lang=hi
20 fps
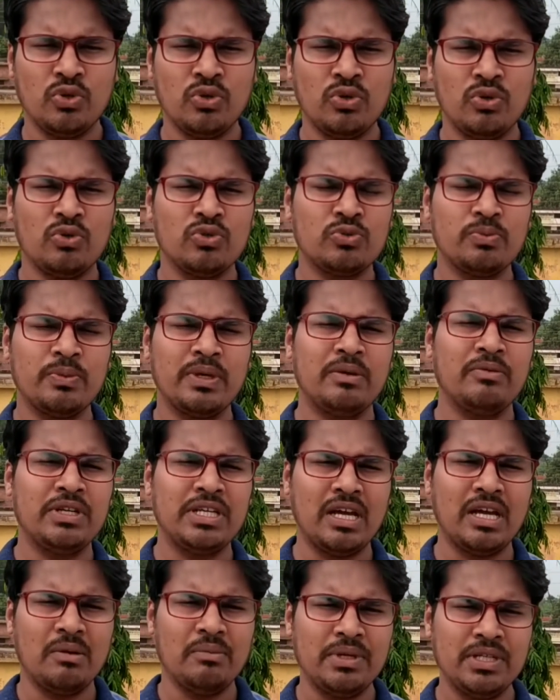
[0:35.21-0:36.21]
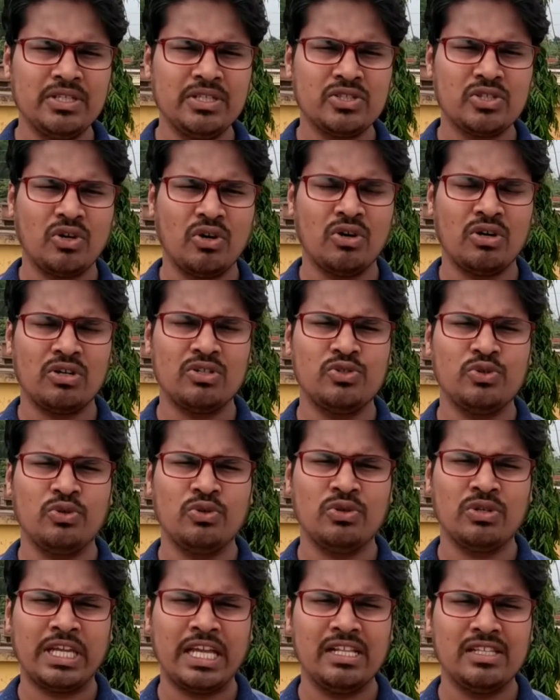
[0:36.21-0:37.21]
जो उसमें विटामिनस
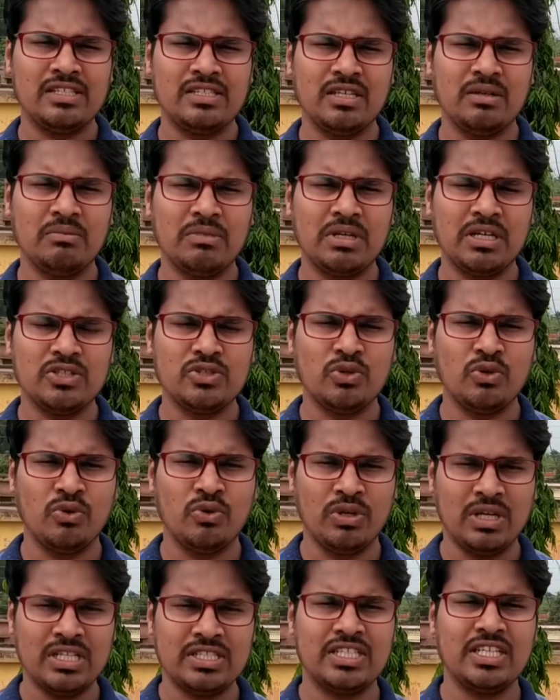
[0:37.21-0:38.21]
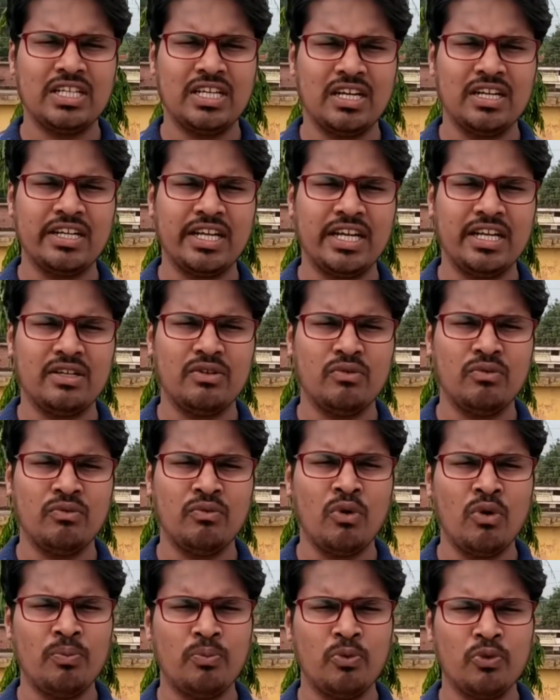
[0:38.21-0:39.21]
और जो कैल्शियम का जो होना चाहिए
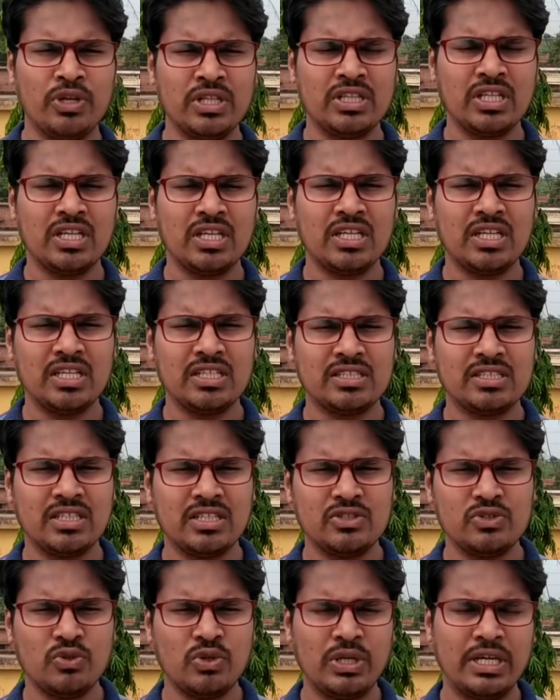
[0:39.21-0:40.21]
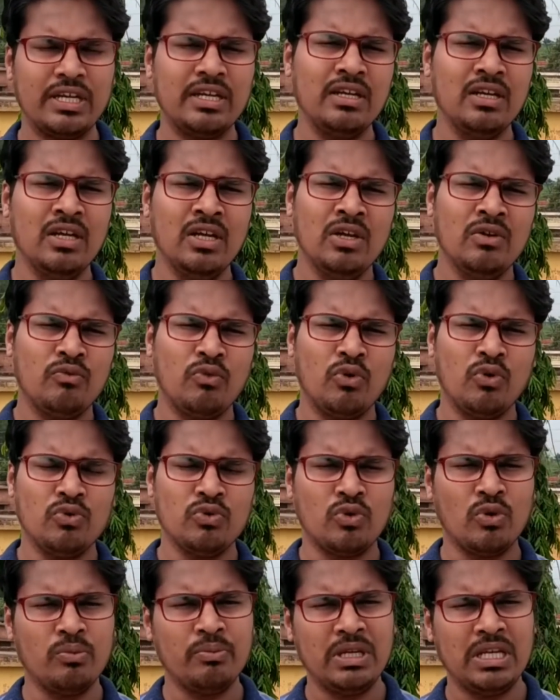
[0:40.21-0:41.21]
कंटेंट वो पूरी तरीके से जो है
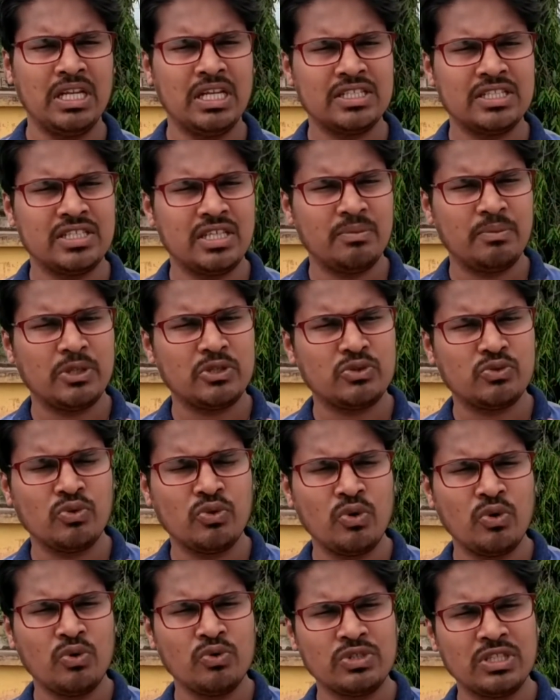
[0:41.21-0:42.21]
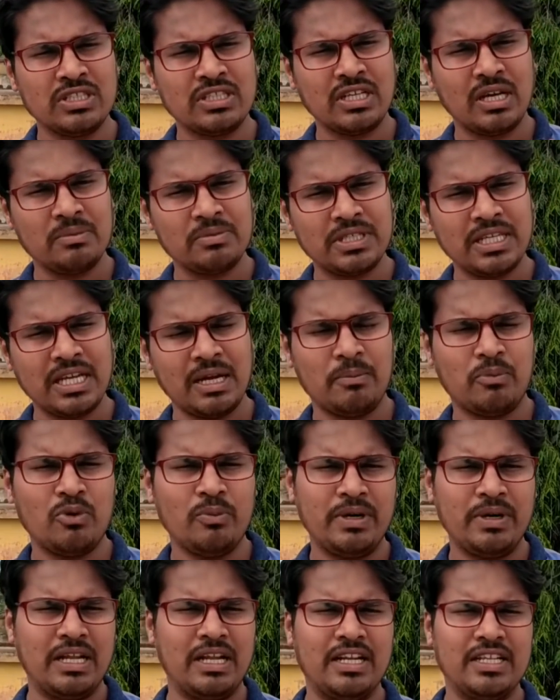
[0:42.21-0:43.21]
वो उनको मिलना चाहिए पशु को उस हिसाब से
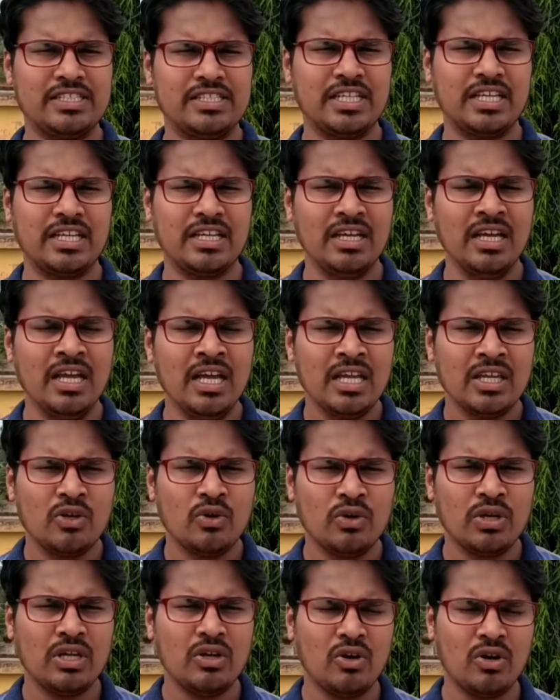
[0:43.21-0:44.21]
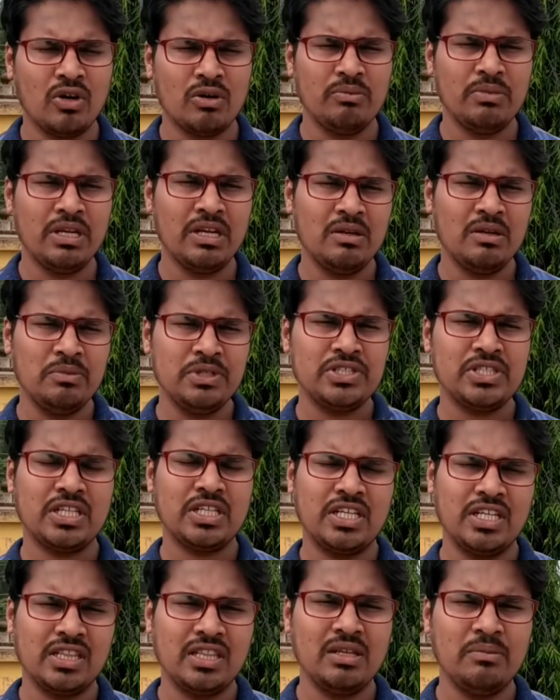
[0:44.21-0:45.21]
आपको बनाना चाहिए क्योंकि और मिनरल
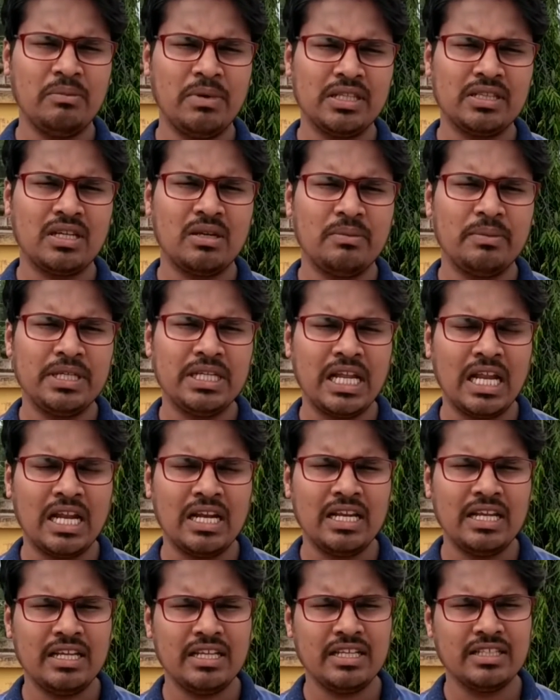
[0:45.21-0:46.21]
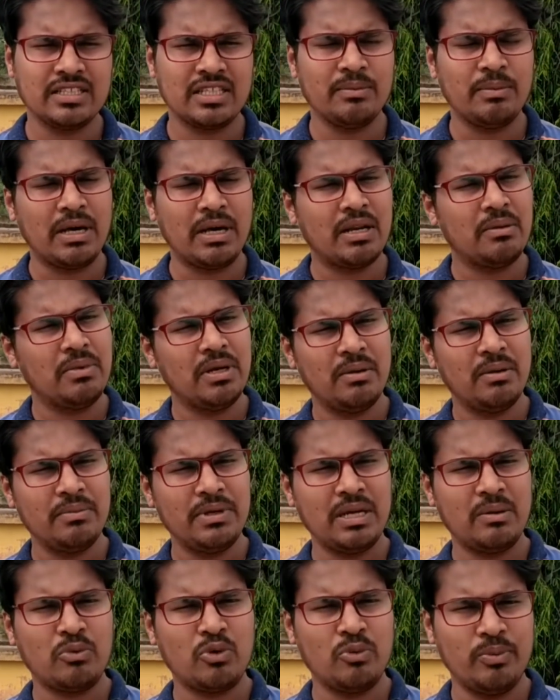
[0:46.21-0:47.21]
मिक्सचर कितनी मात्रा में डालें इसके बारे
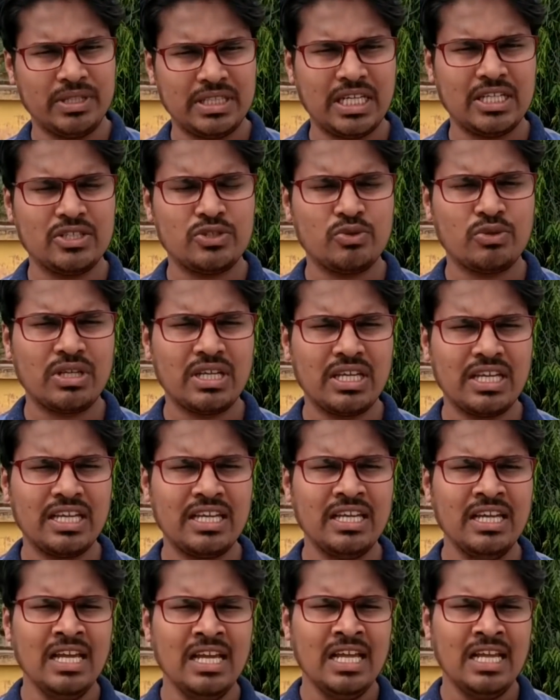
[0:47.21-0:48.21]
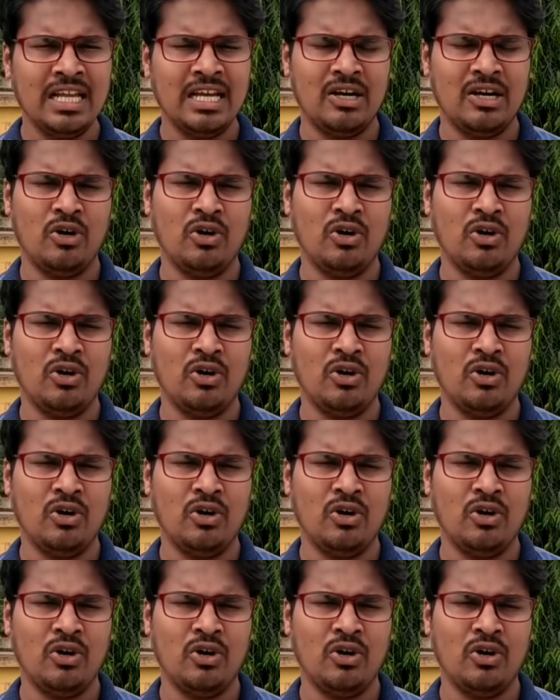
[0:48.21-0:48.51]
में हमने आपको बता चुके हैं